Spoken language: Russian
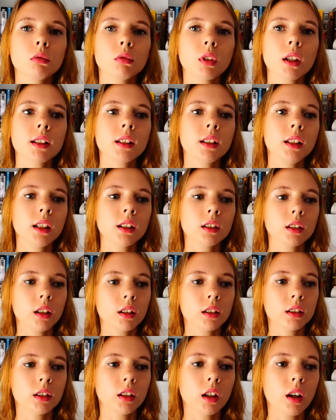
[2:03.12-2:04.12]
у нас нет
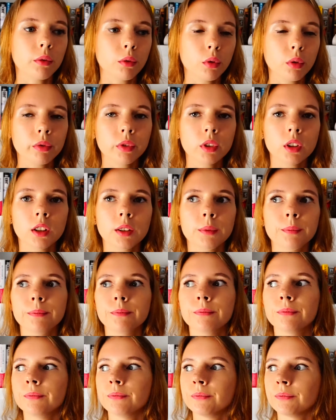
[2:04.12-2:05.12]
как такового
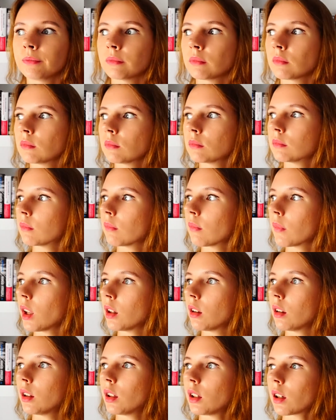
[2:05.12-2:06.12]

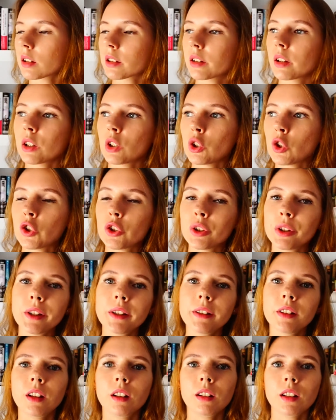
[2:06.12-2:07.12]

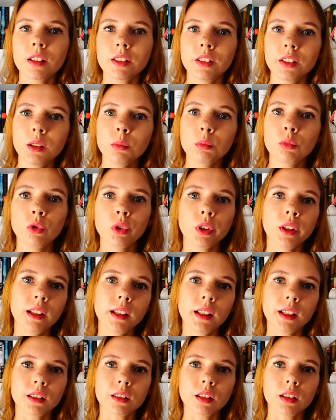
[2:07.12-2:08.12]
разграничения на зиму и
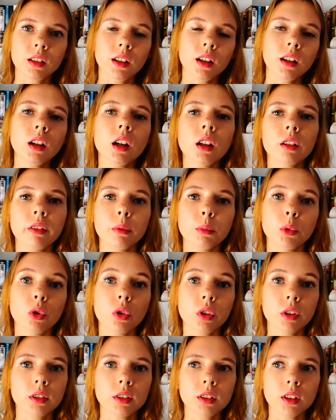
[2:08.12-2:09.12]
лето, да, как во
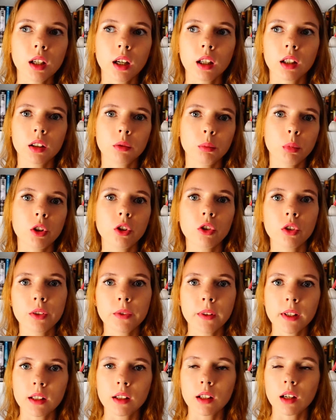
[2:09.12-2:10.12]
многих странах, в
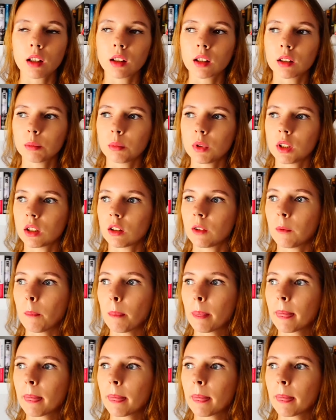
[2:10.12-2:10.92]
большинстве стран мира.